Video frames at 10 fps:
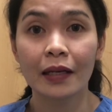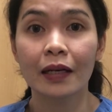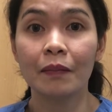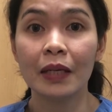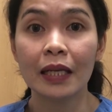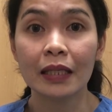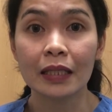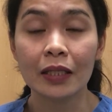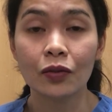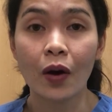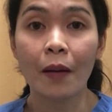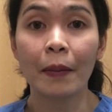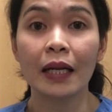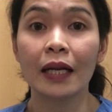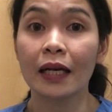Kabilang dito ang
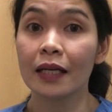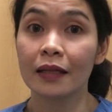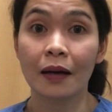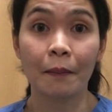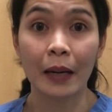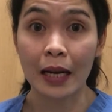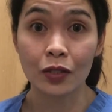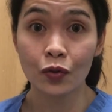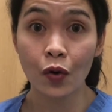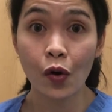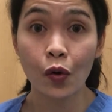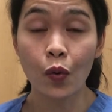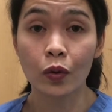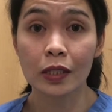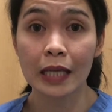pananakit ng braso
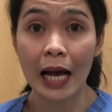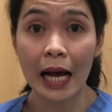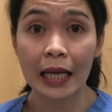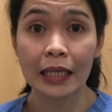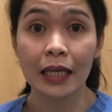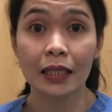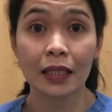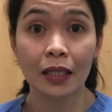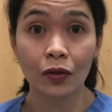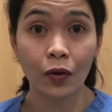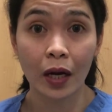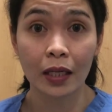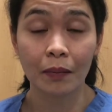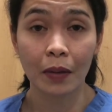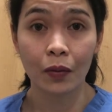kung saan tinirukan
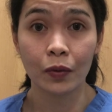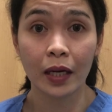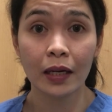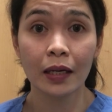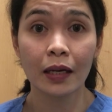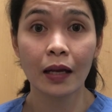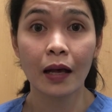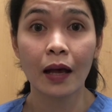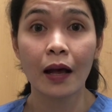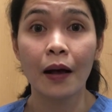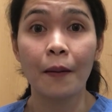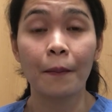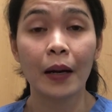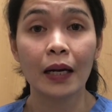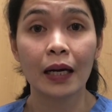ng bakuna,
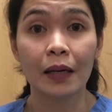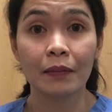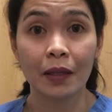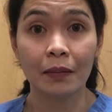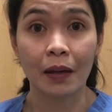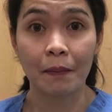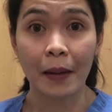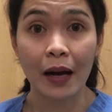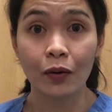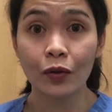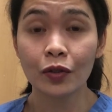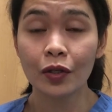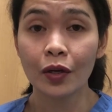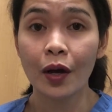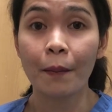pagkaramdam ng pagod,
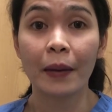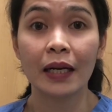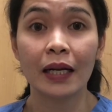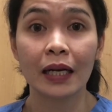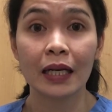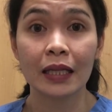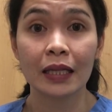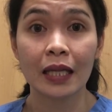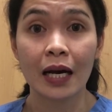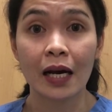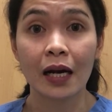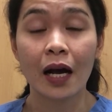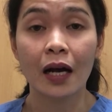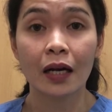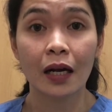pananakit ng
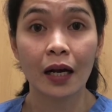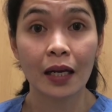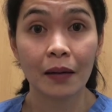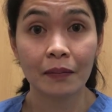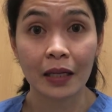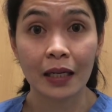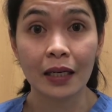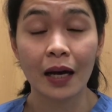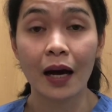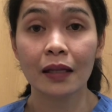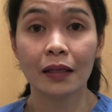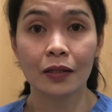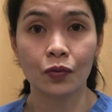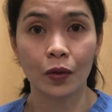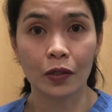kalamnan at
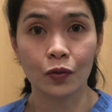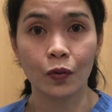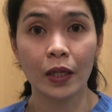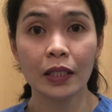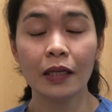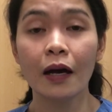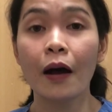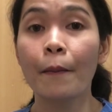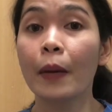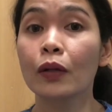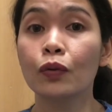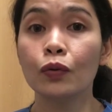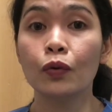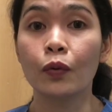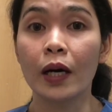kasukasuan,
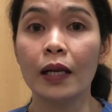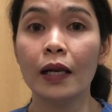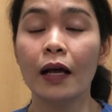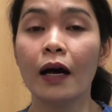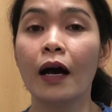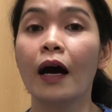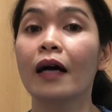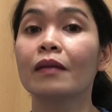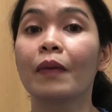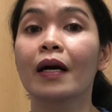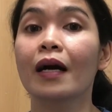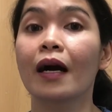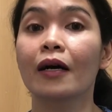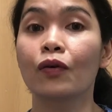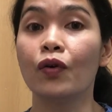pagduduwal at
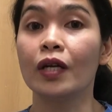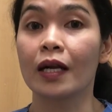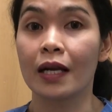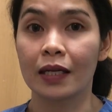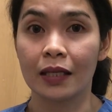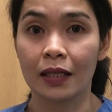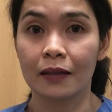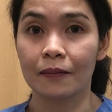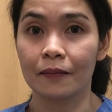pagkakaroon ng lagnat.